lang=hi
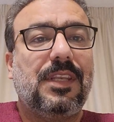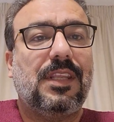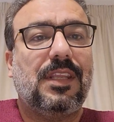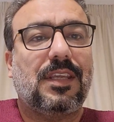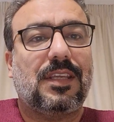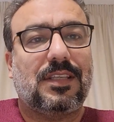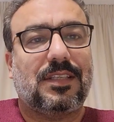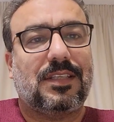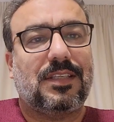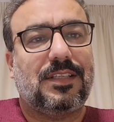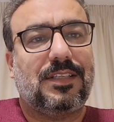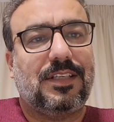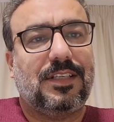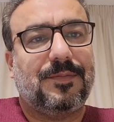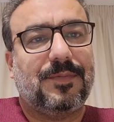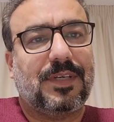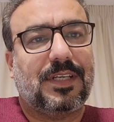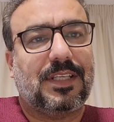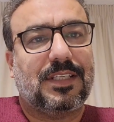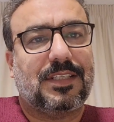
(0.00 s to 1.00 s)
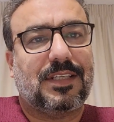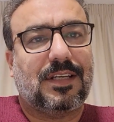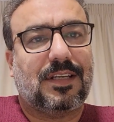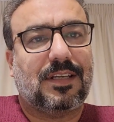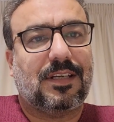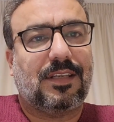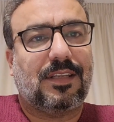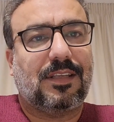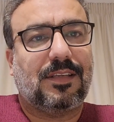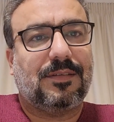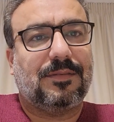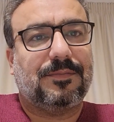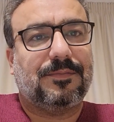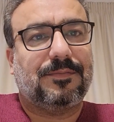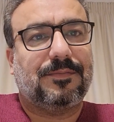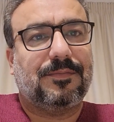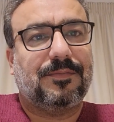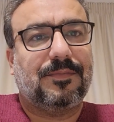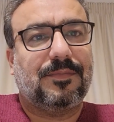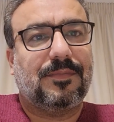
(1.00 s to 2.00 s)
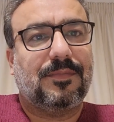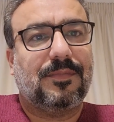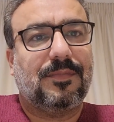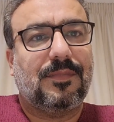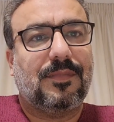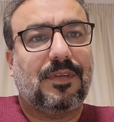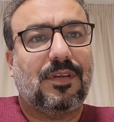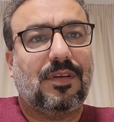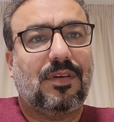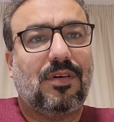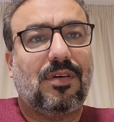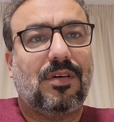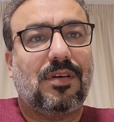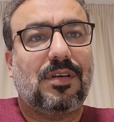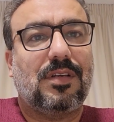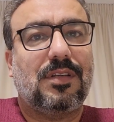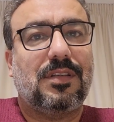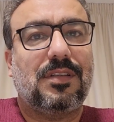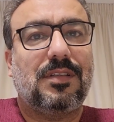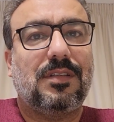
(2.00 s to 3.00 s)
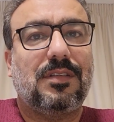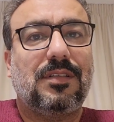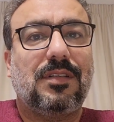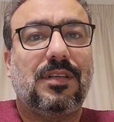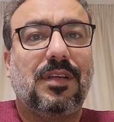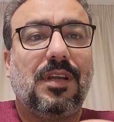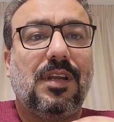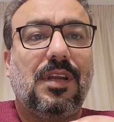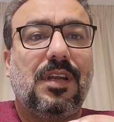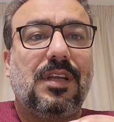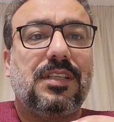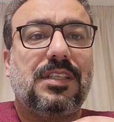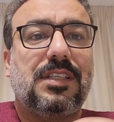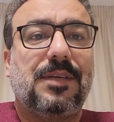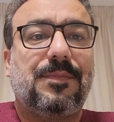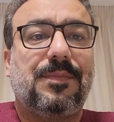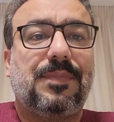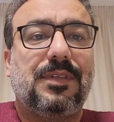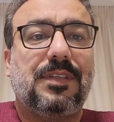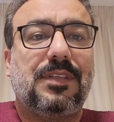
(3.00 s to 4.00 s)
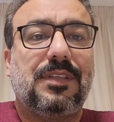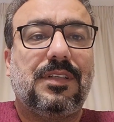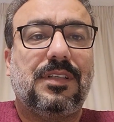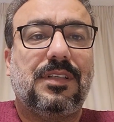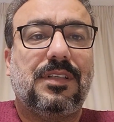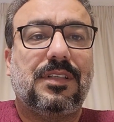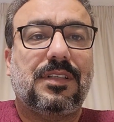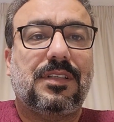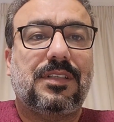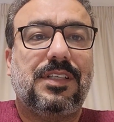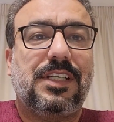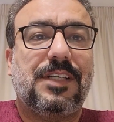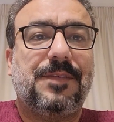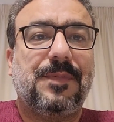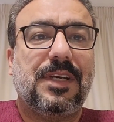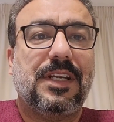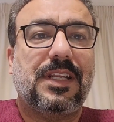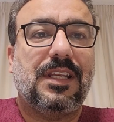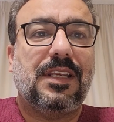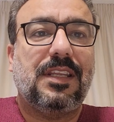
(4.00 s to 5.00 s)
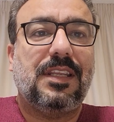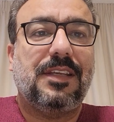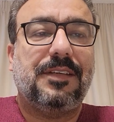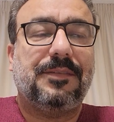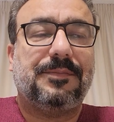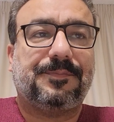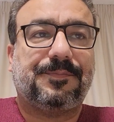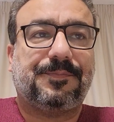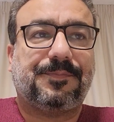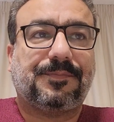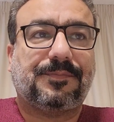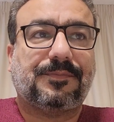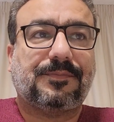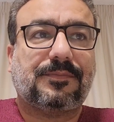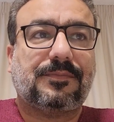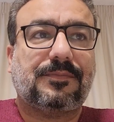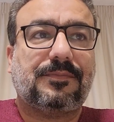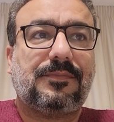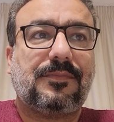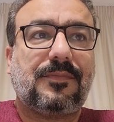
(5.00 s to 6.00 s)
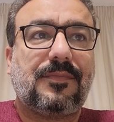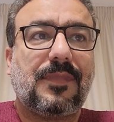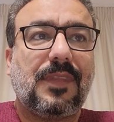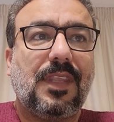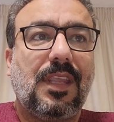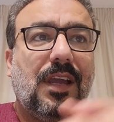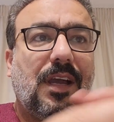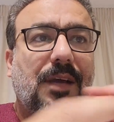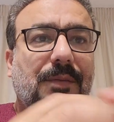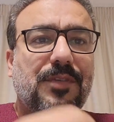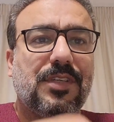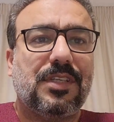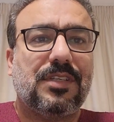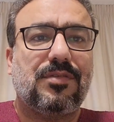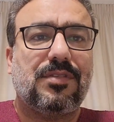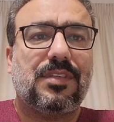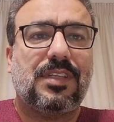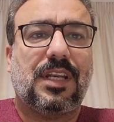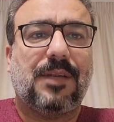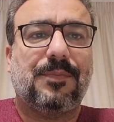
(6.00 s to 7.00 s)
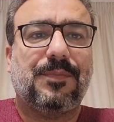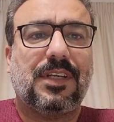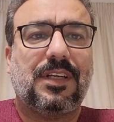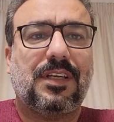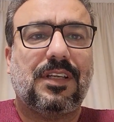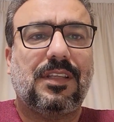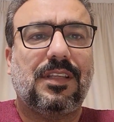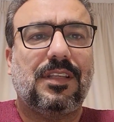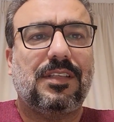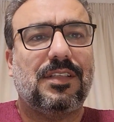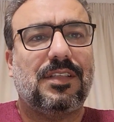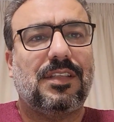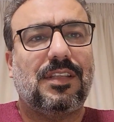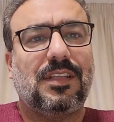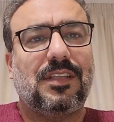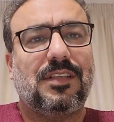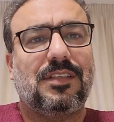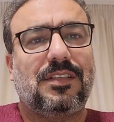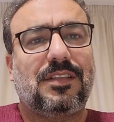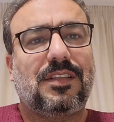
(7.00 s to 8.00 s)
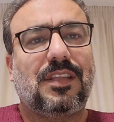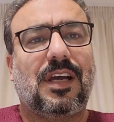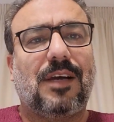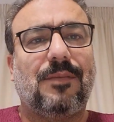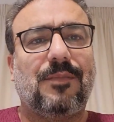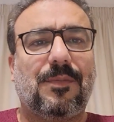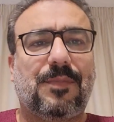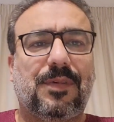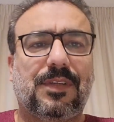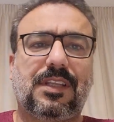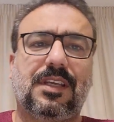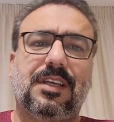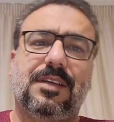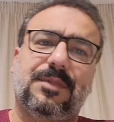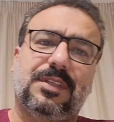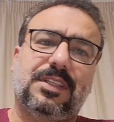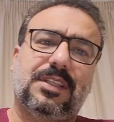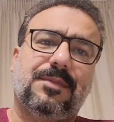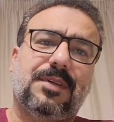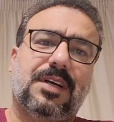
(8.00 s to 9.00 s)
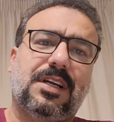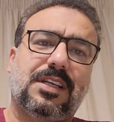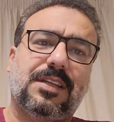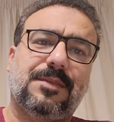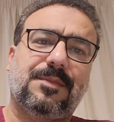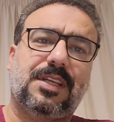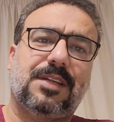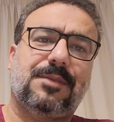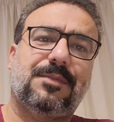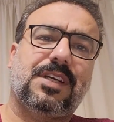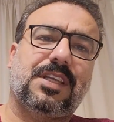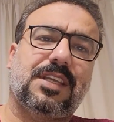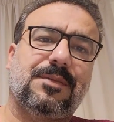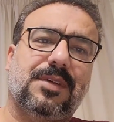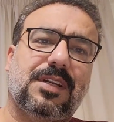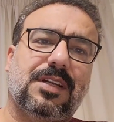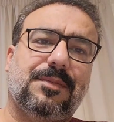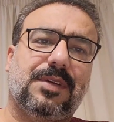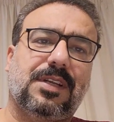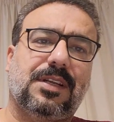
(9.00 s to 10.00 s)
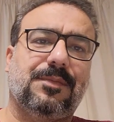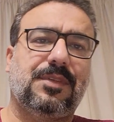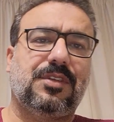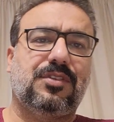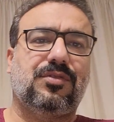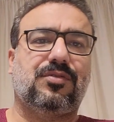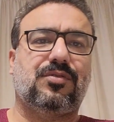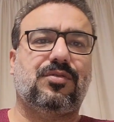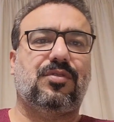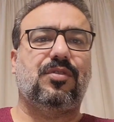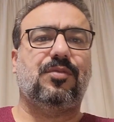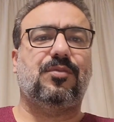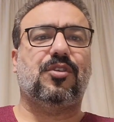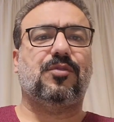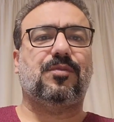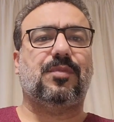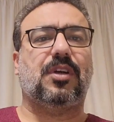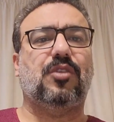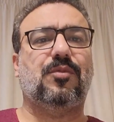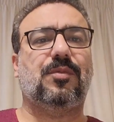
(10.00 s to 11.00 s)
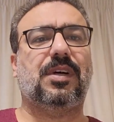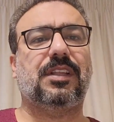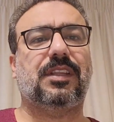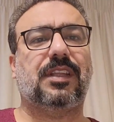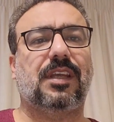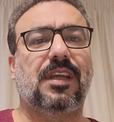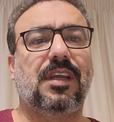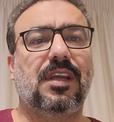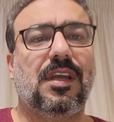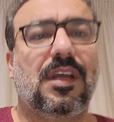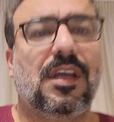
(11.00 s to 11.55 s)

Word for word: भी नहीं है कि इसकी ट्रीटमेंट किस तरह करनी है और जब ट्रीटमेंट के लिए हम जैसे उससे रबता करते हैं जितना जितना हमें पता है मतलब आटे में नमक के बराबर हमें जो थोड़ी बहुत मालूम है